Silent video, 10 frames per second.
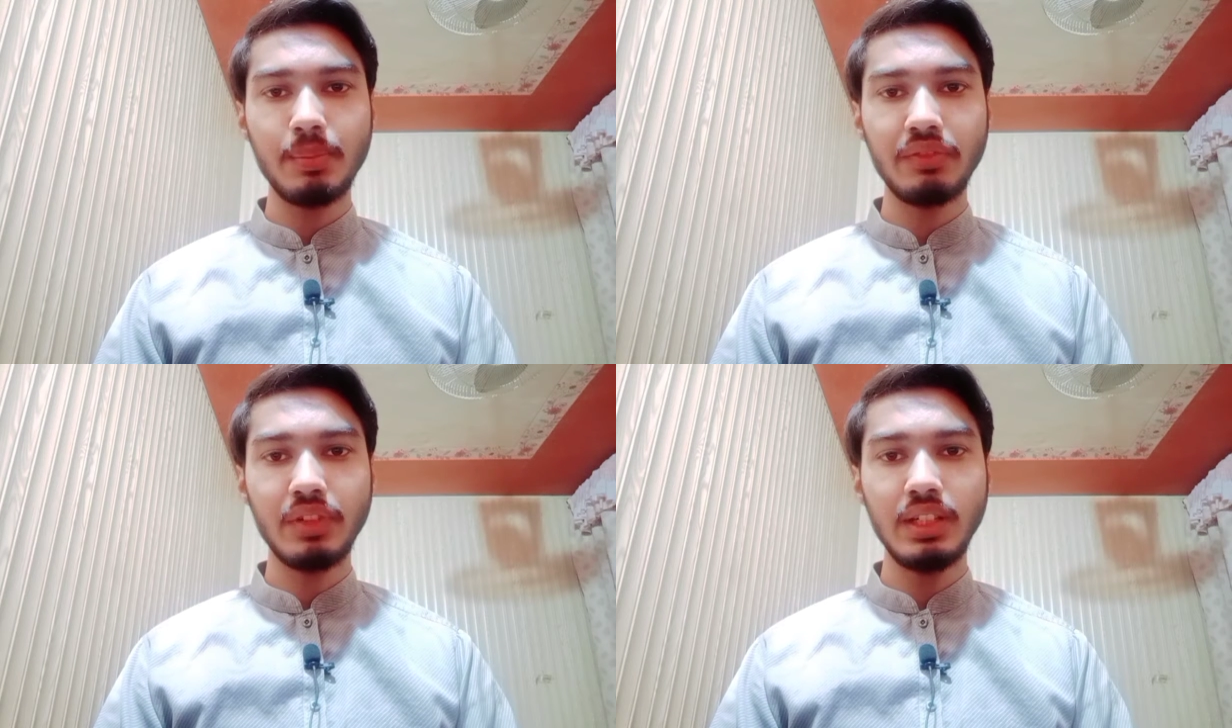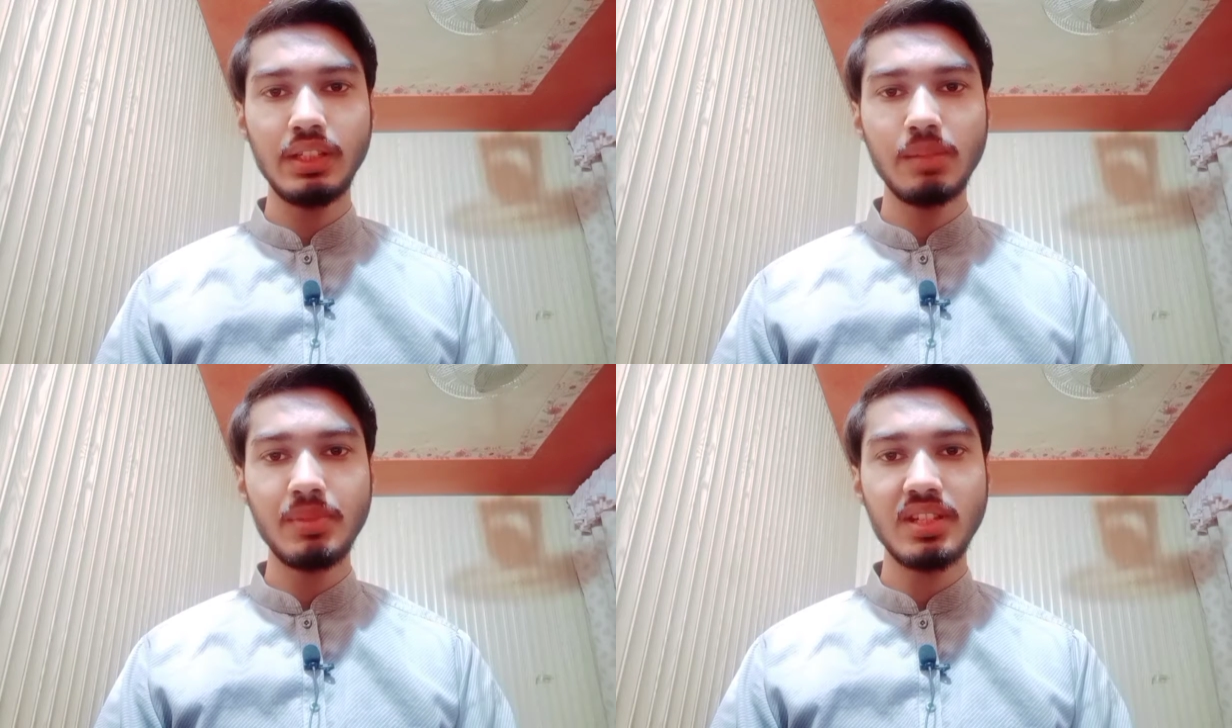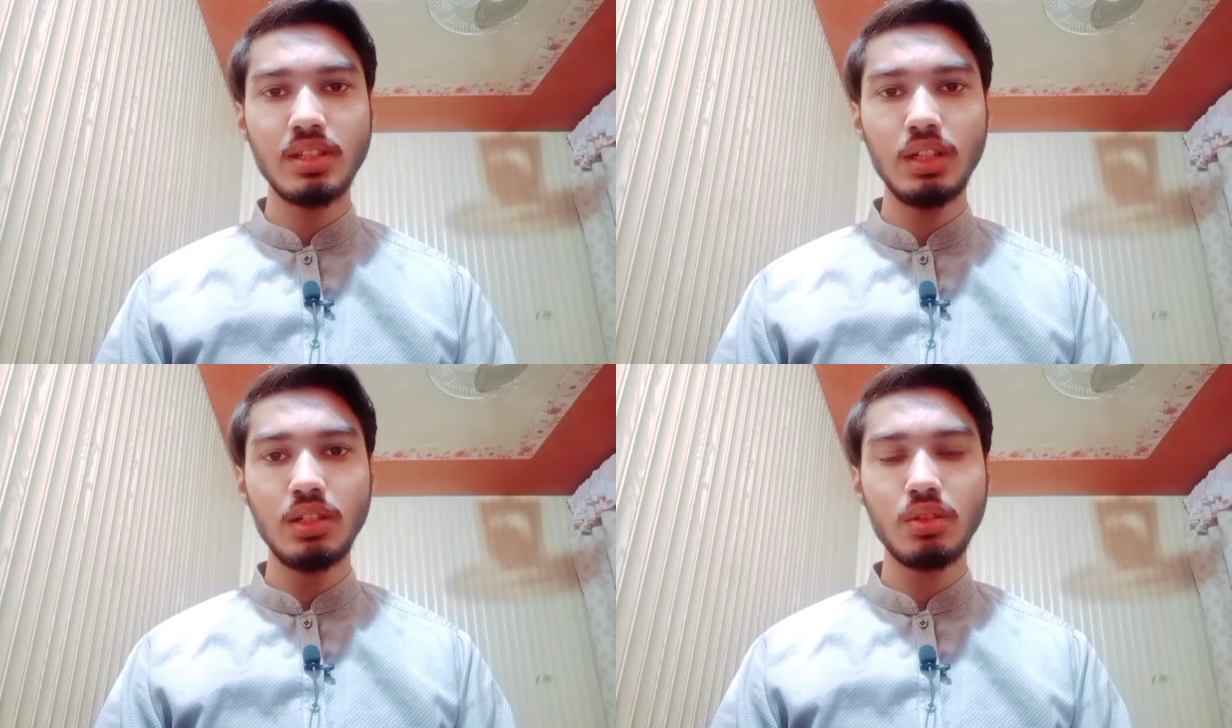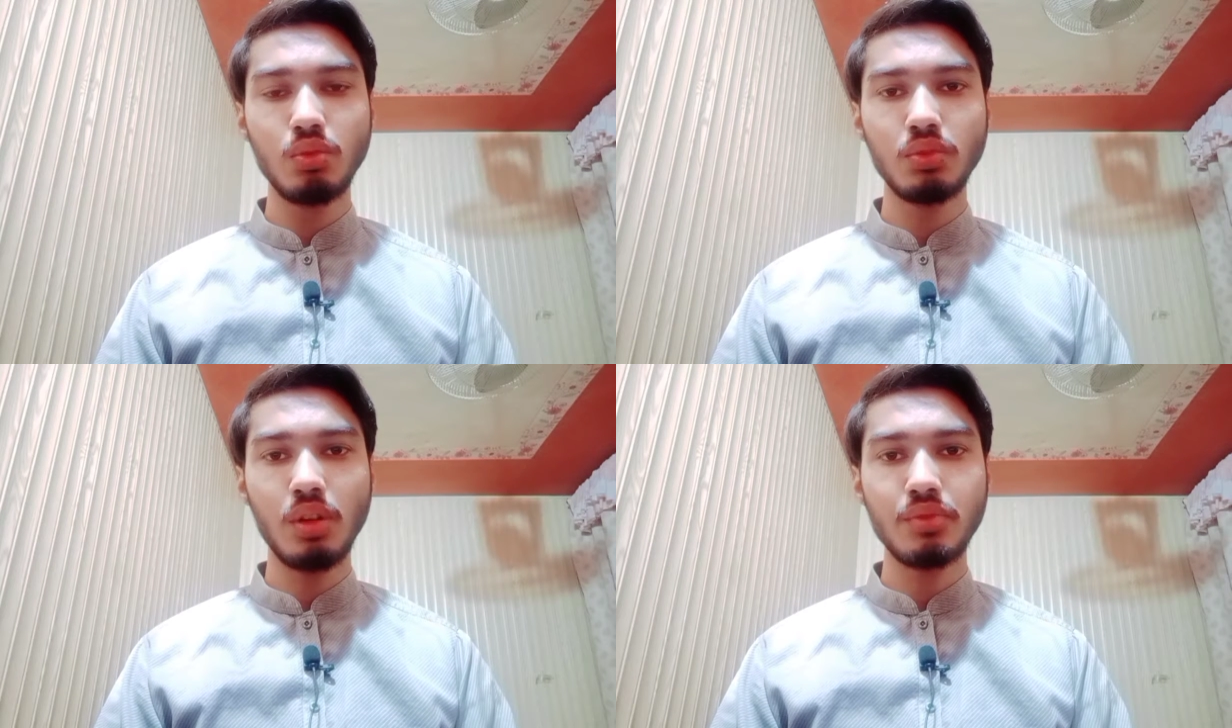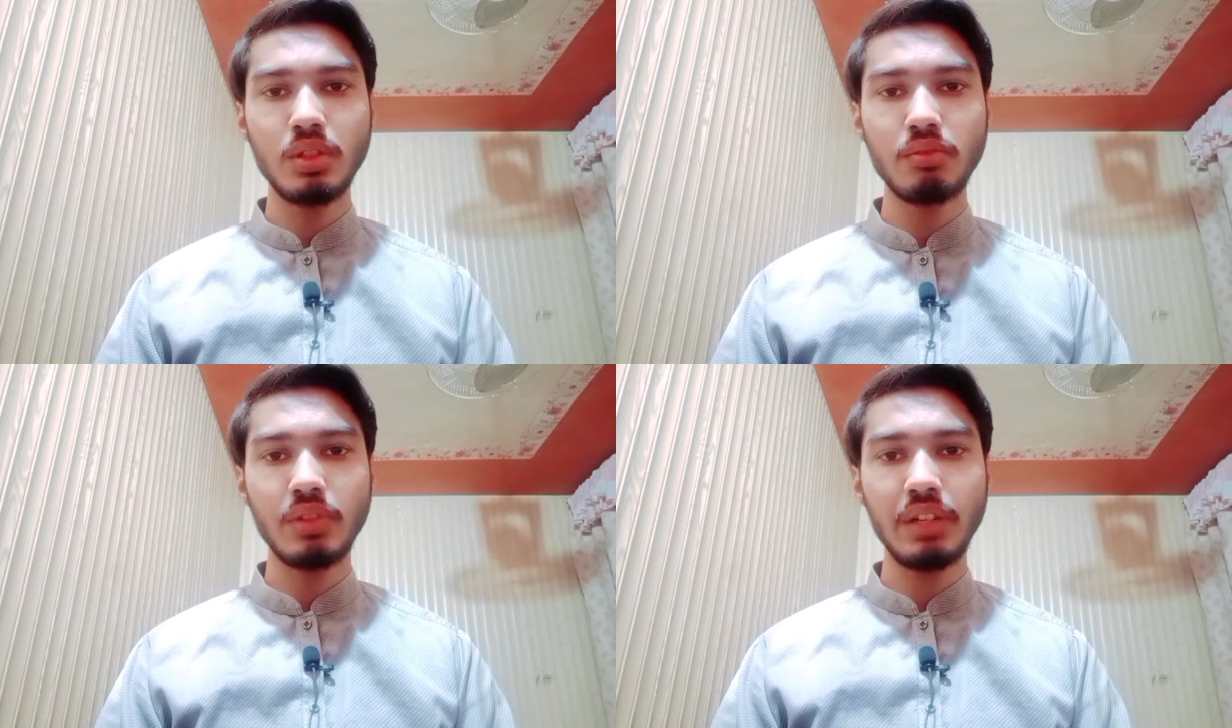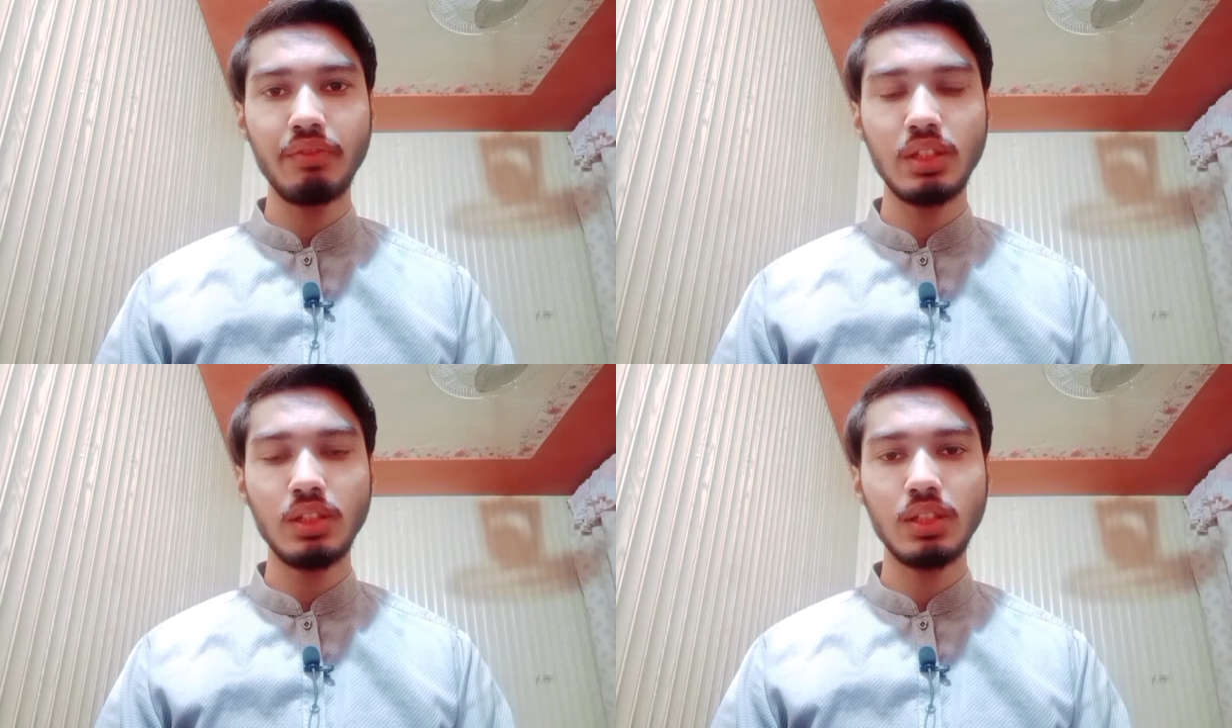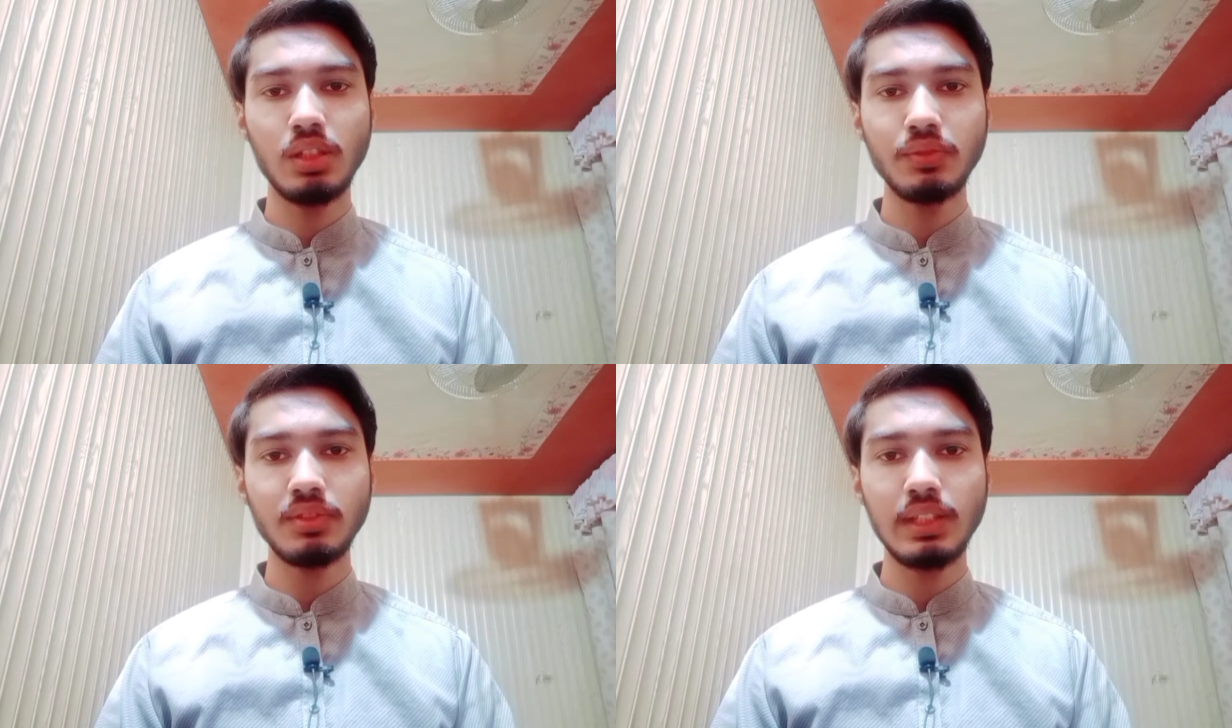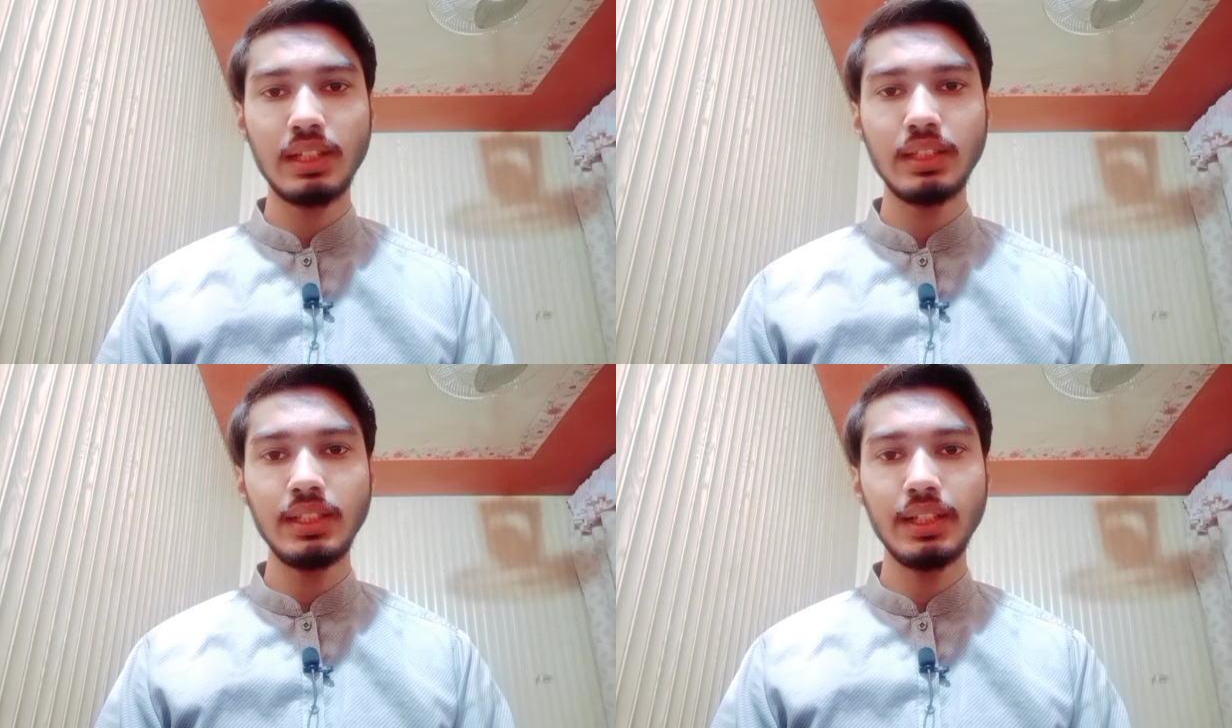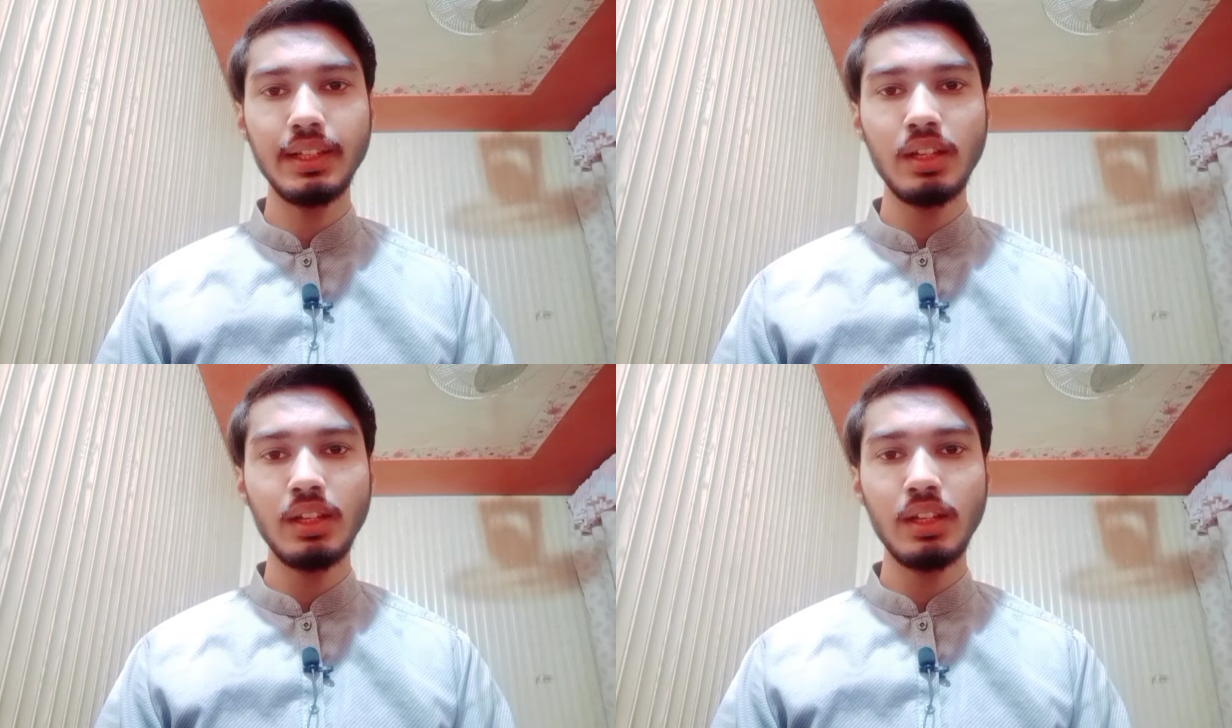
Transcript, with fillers: फाइनल टर्म रिज़ल्ट 2021 अनाउंस कर दिया है